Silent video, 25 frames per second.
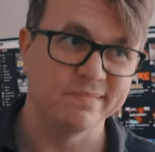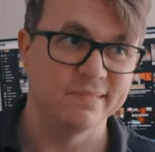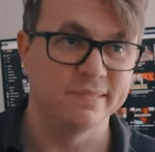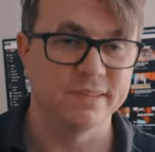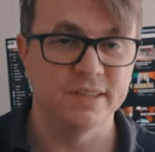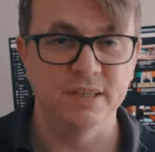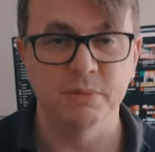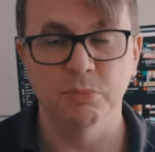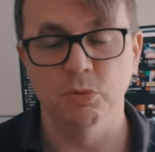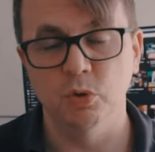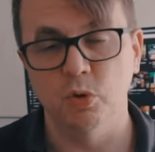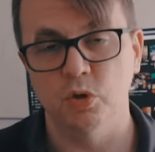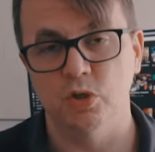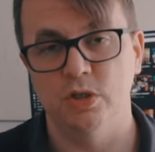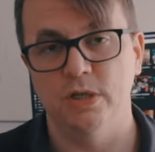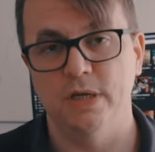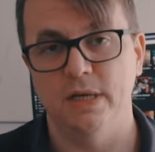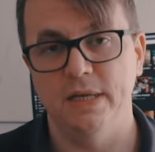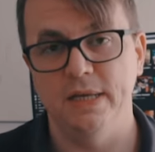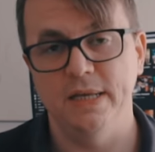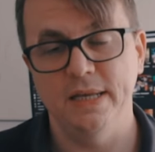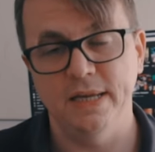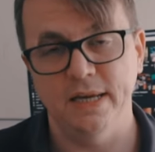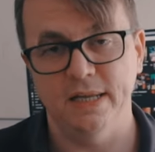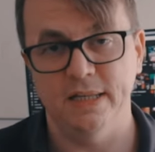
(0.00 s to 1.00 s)

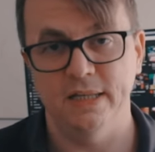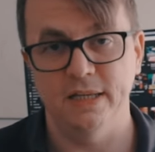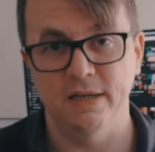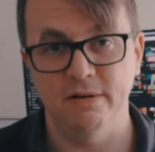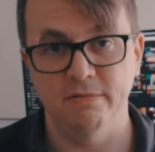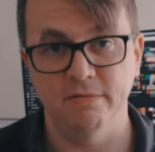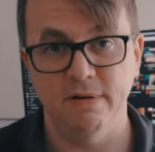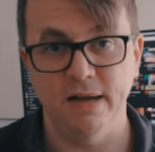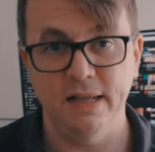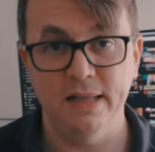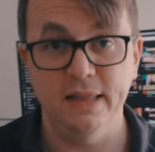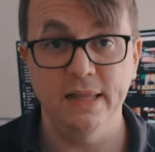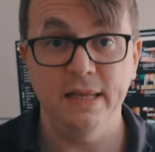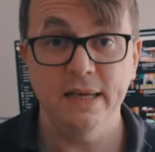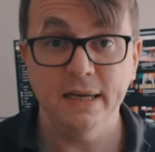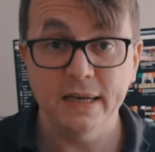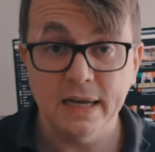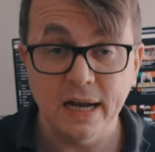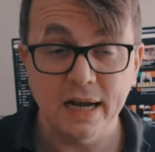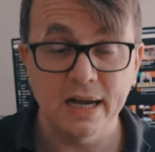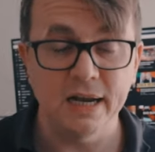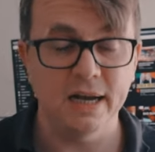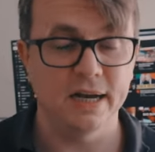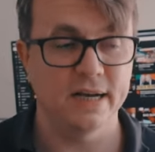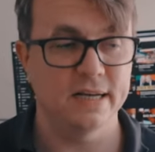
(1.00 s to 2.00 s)
немножко неадекватной,
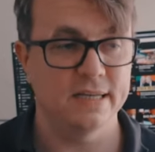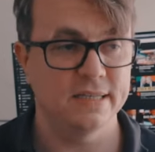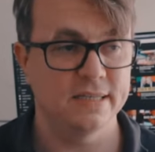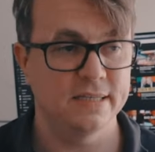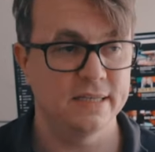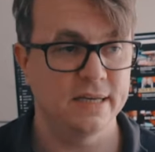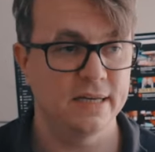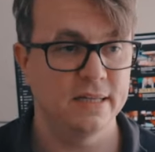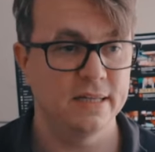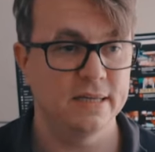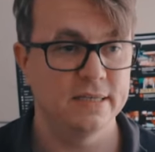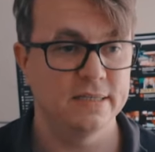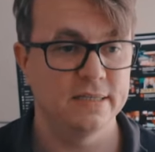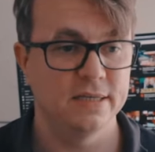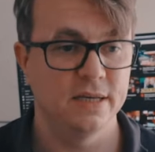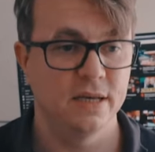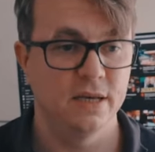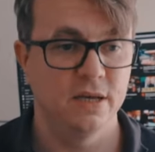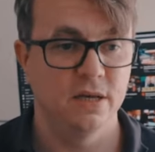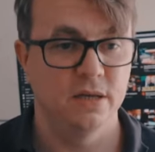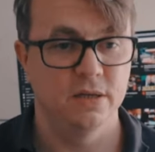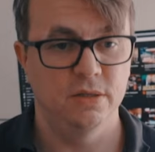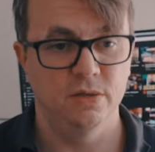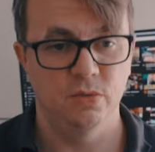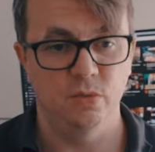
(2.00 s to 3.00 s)
как оказалось.
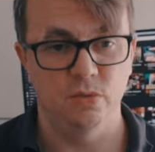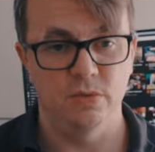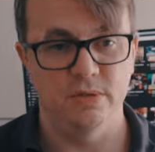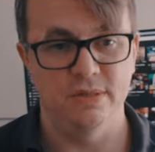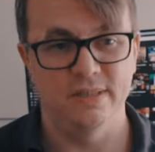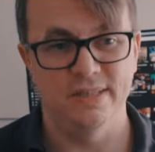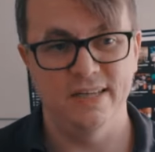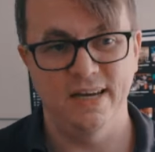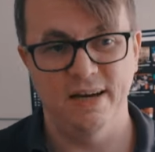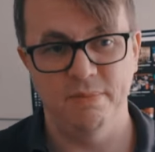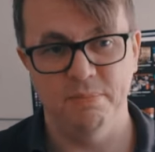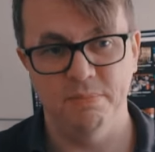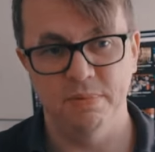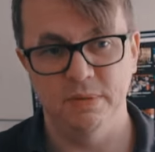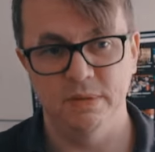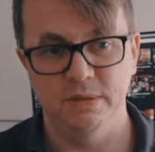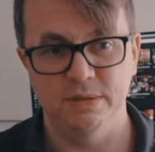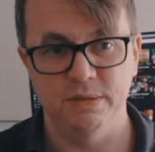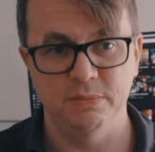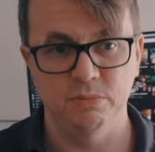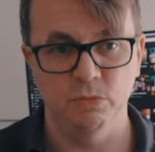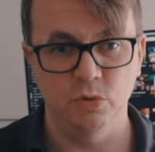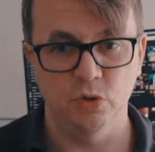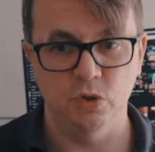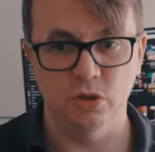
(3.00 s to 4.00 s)
То есть я был
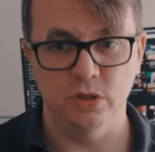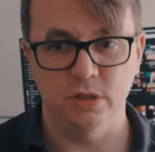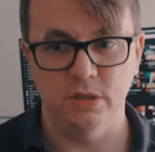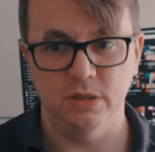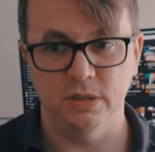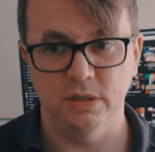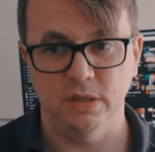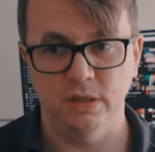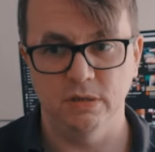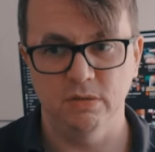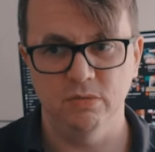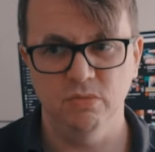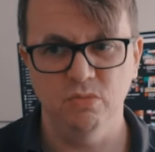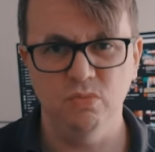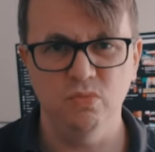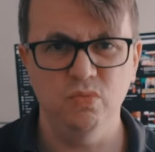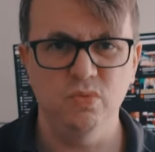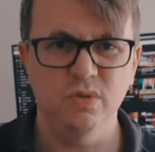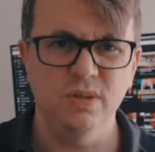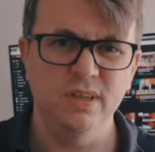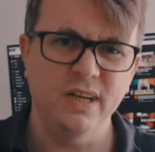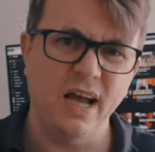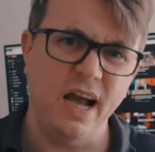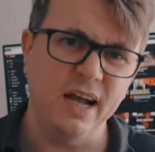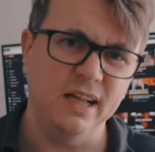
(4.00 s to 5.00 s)
немножко так,
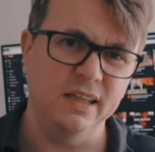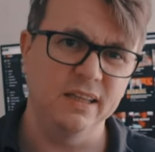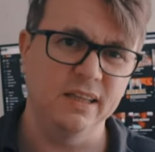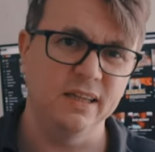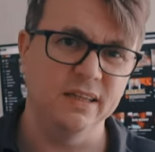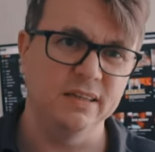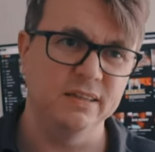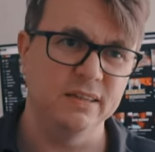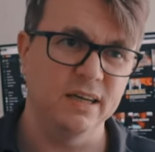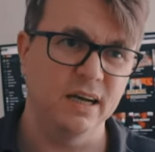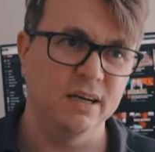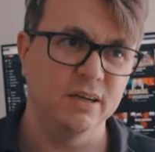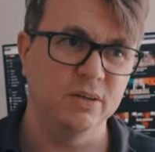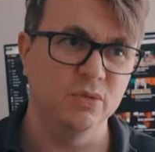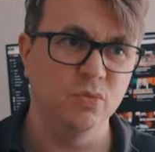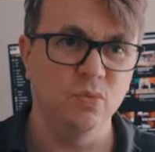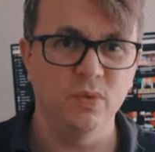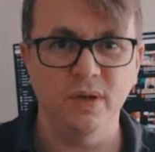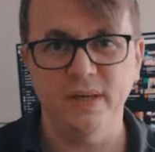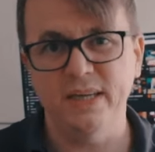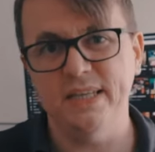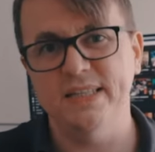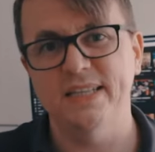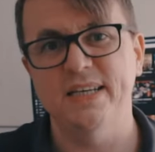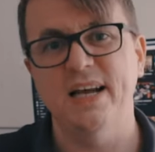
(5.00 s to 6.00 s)
ну, как-то как,
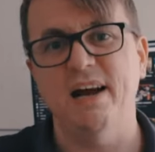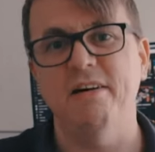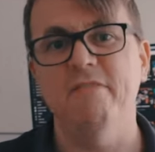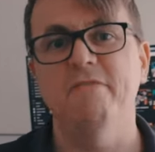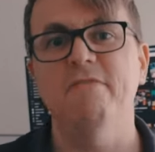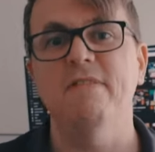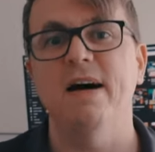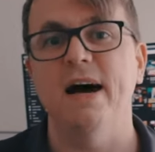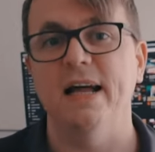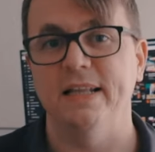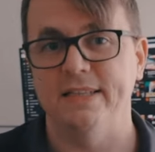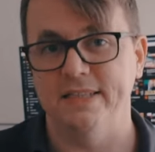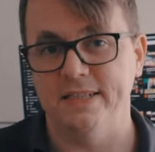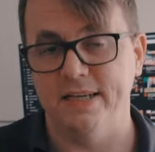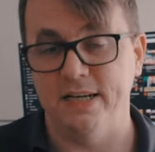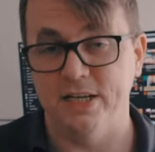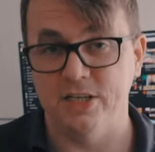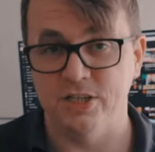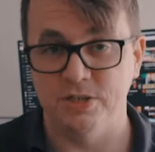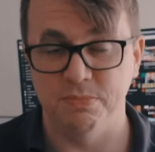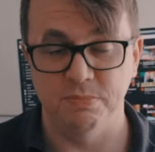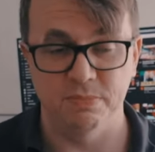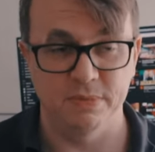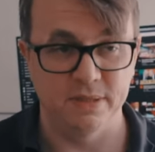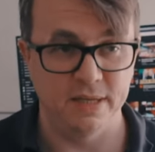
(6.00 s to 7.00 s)
ну, рисковат,
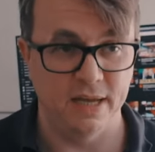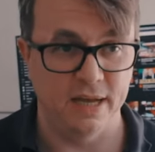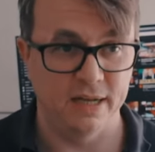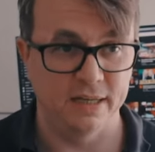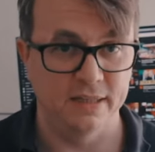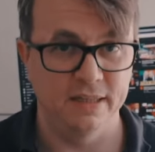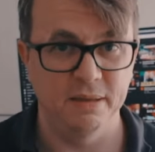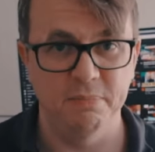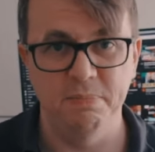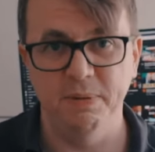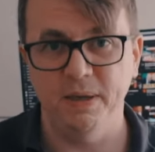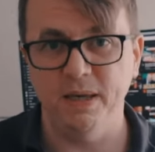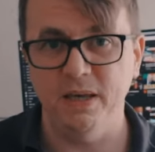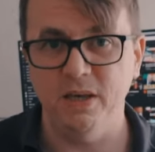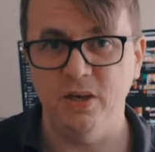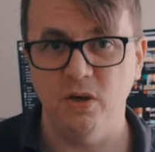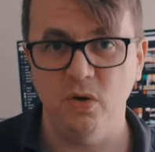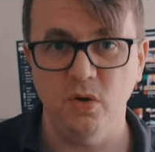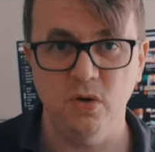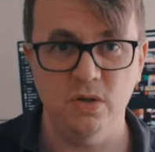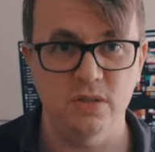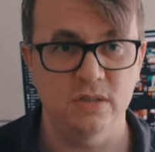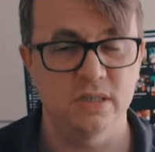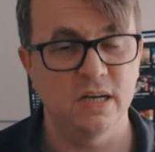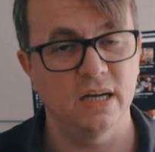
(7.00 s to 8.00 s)
скажем так, на
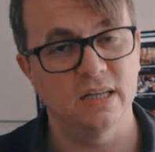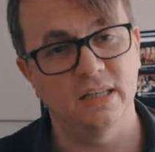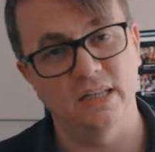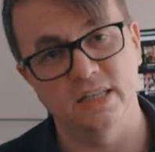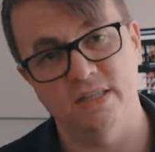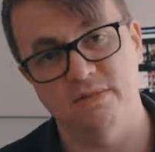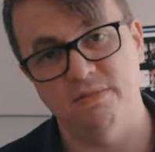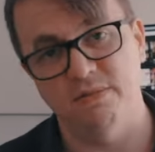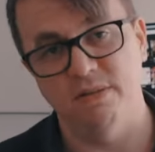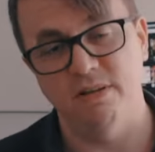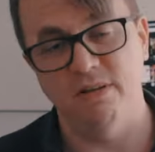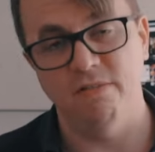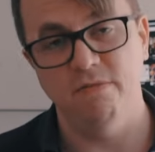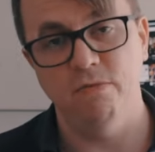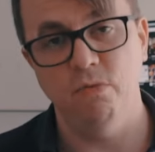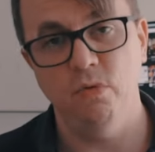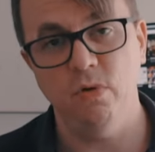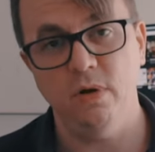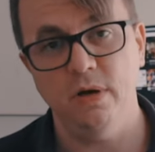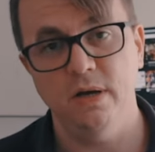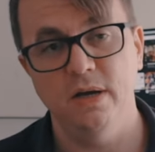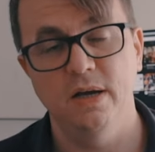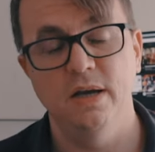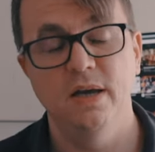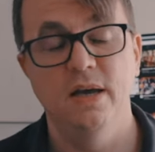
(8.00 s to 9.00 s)
перекрестках, на
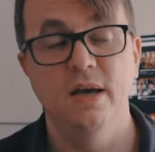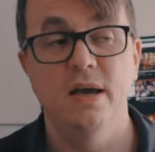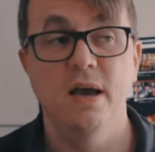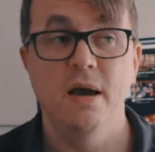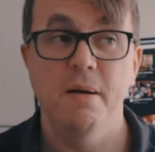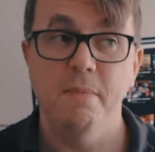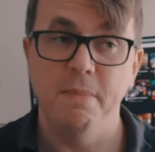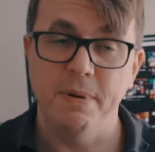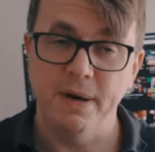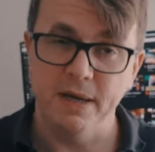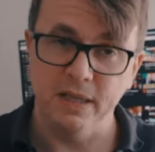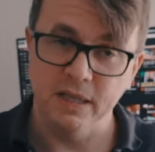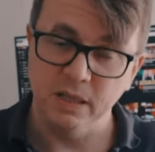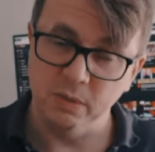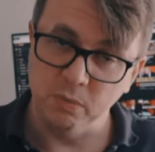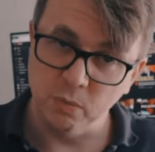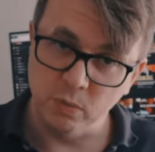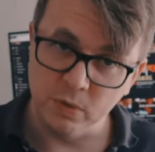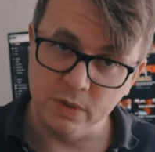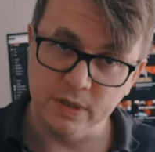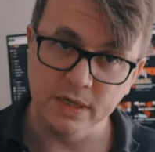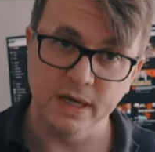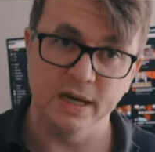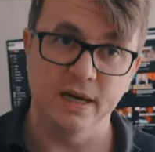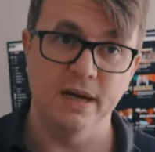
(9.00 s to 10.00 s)
светофорах.
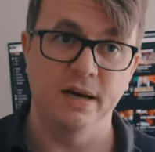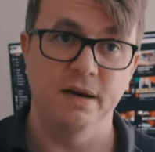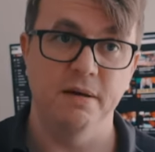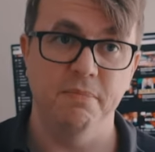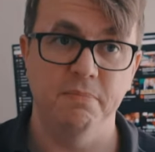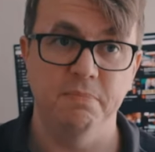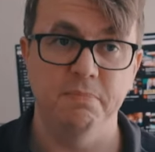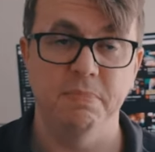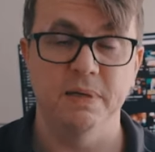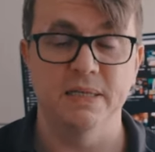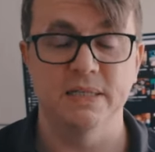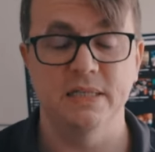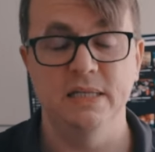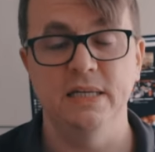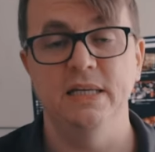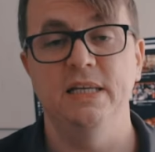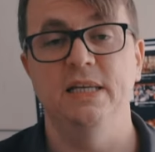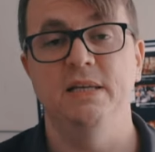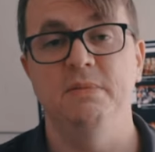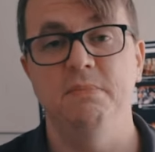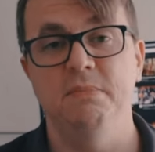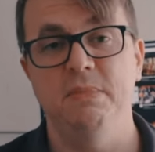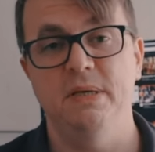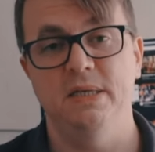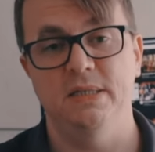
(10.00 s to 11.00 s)
Поэтому я
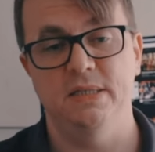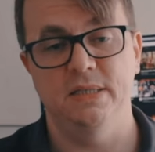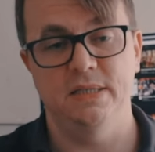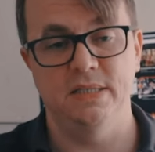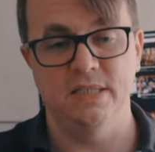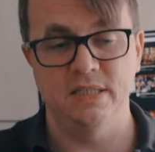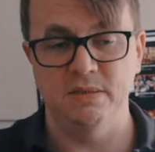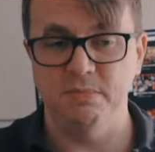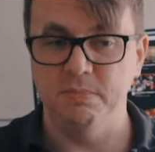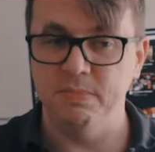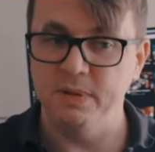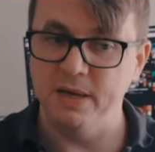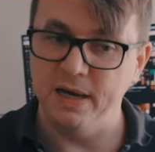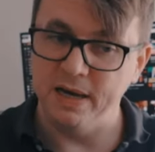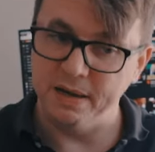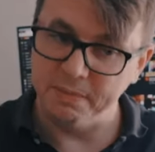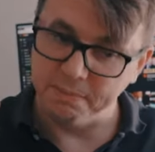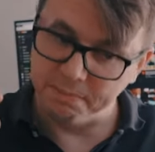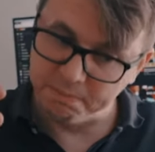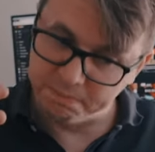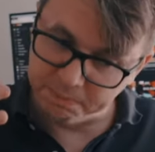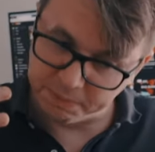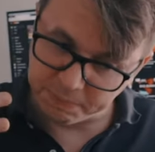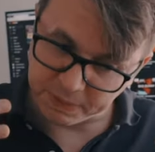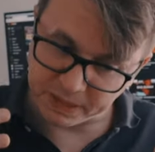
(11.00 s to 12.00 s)
последний месяц
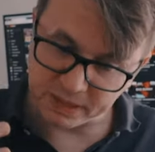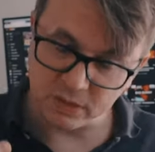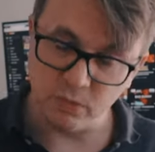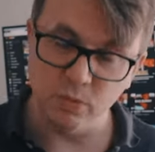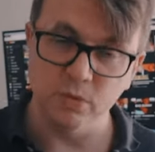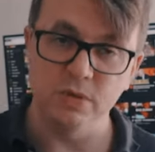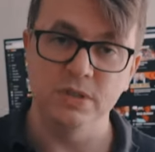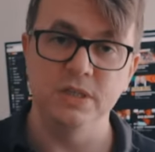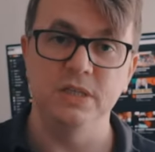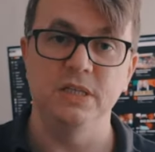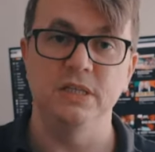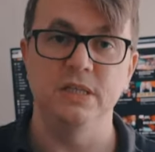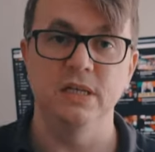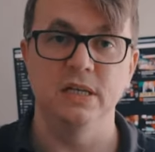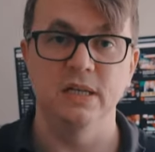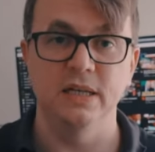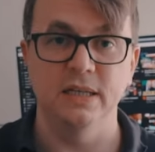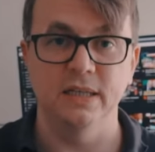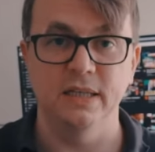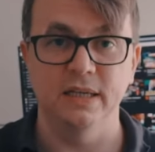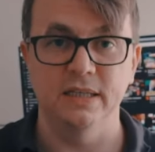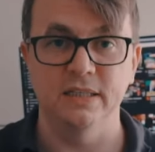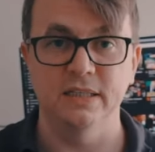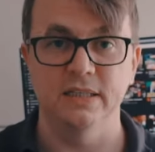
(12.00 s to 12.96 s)
себя принудительно, так